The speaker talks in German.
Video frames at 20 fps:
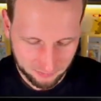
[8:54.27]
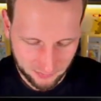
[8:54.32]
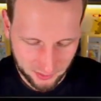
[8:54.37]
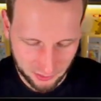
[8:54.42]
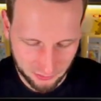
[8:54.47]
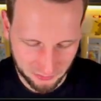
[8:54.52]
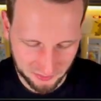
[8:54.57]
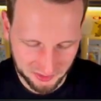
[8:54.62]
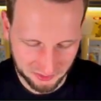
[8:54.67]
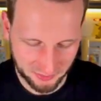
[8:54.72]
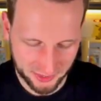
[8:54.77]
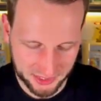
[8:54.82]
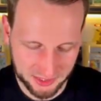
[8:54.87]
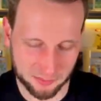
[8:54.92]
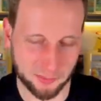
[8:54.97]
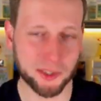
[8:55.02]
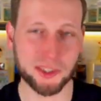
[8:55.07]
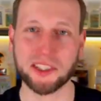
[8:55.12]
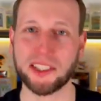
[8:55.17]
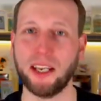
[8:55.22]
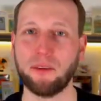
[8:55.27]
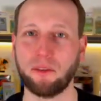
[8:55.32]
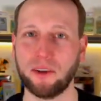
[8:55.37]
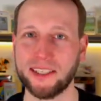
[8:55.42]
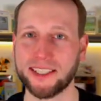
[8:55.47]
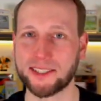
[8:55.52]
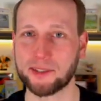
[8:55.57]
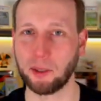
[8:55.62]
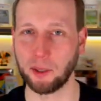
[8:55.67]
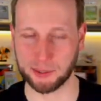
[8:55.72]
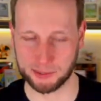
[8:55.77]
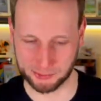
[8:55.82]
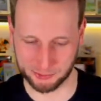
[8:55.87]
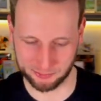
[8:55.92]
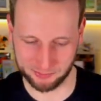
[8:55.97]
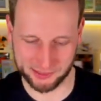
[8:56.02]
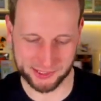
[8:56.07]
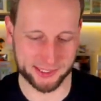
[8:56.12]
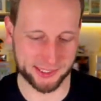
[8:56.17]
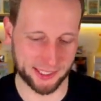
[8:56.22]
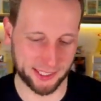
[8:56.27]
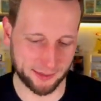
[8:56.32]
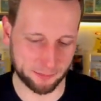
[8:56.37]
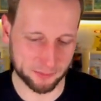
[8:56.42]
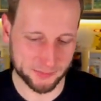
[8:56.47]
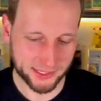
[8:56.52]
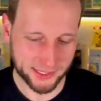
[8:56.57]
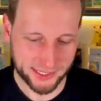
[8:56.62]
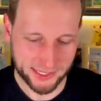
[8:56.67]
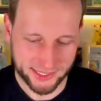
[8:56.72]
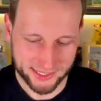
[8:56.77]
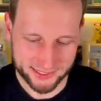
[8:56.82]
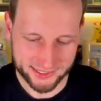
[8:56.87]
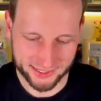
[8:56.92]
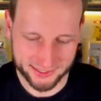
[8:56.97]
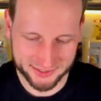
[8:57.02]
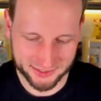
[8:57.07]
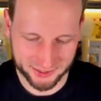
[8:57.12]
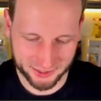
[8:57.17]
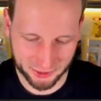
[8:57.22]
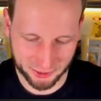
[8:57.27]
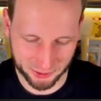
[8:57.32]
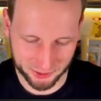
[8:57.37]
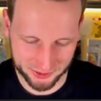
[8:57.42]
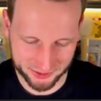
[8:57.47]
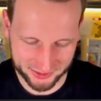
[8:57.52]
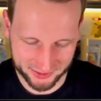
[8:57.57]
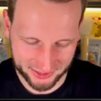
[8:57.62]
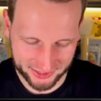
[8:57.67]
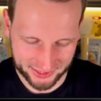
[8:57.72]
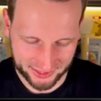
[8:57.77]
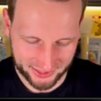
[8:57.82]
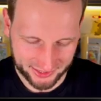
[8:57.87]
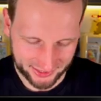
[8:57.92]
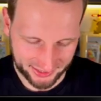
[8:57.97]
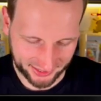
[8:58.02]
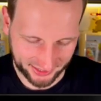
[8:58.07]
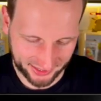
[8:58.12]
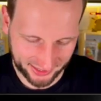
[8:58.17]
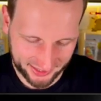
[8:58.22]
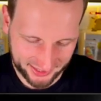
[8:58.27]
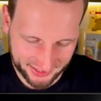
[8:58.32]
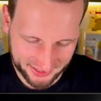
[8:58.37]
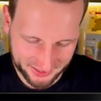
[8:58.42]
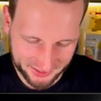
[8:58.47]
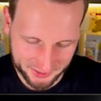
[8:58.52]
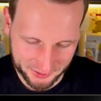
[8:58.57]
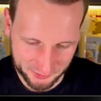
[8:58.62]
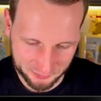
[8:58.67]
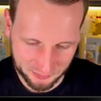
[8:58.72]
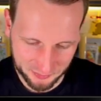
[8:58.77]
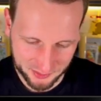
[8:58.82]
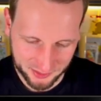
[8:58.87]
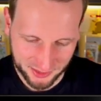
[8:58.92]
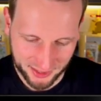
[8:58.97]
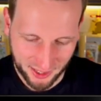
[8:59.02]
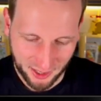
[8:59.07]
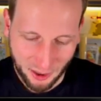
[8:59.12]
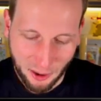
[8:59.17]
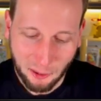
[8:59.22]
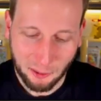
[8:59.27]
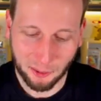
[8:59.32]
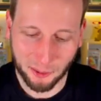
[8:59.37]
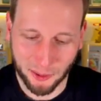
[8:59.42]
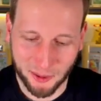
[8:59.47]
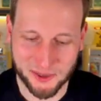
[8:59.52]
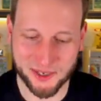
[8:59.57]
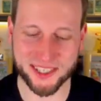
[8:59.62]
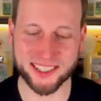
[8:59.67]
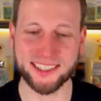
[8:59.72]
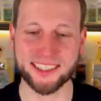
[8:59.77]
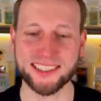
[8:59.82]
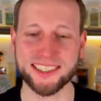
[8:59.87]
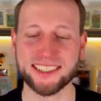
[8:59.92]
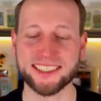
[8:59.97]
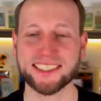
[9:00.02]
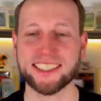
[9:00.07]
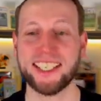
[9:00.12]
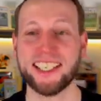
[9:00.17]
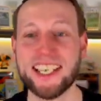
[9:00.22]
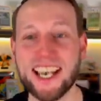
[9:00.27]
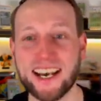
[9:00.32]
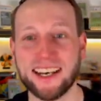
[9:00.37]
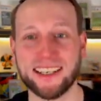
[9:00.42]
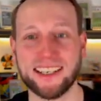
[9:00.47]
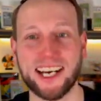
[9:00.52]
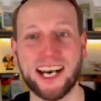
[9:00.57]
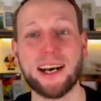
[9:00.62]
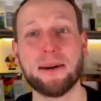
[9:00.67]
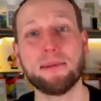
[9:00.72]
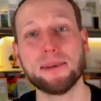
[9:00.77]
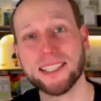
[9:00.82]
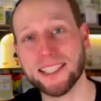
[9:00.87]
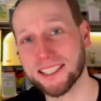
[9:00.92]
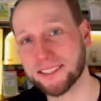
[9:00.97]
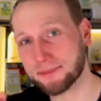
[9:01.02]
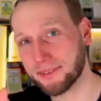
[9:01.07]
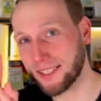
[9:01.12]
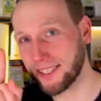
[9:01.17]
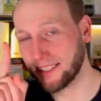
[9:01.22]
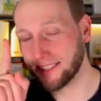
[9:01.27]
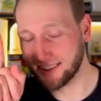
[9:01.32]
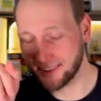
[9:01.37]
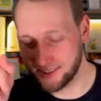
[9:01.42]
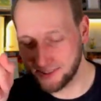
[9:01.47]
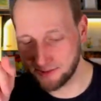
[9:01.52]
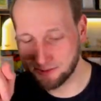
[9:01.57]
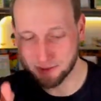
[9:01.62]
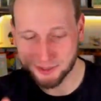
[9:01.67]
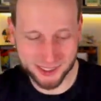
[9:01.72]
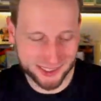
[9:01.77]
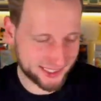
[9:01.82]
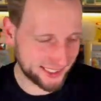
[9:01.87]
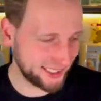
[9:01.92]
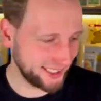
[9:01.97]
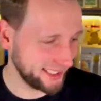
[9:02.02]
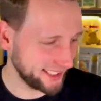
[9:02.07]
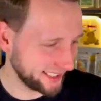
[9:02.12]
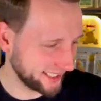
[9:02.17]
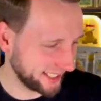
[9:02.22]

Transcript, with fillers: so eine Werte möchte ich einfach nicht zu Hause rumliegen haben. Das ist schon relativ ordentlich. Ja, aber das war nur die